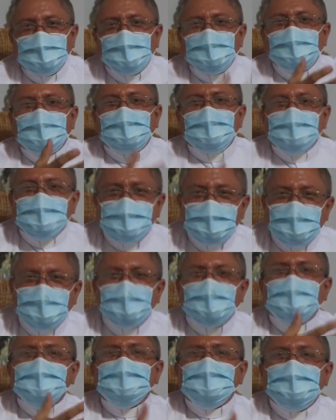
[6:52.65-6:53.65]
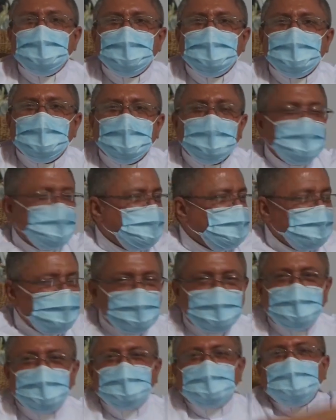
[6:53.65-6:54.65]
donde crecí, nací,
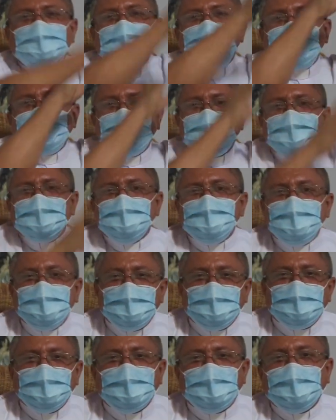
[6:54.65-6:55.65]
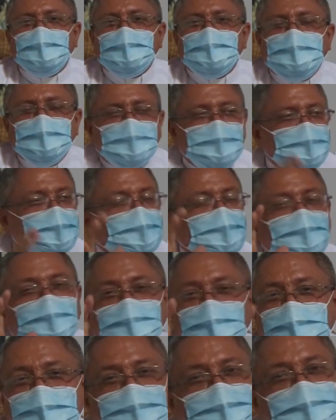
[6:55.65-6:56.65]
me fui con esa intención eh, y
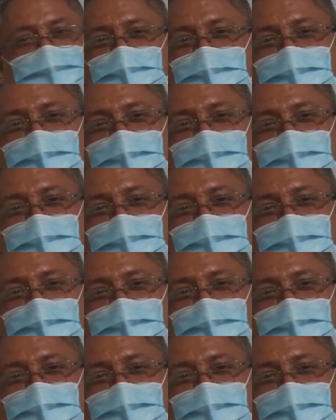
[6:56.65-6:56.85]
Dios hizo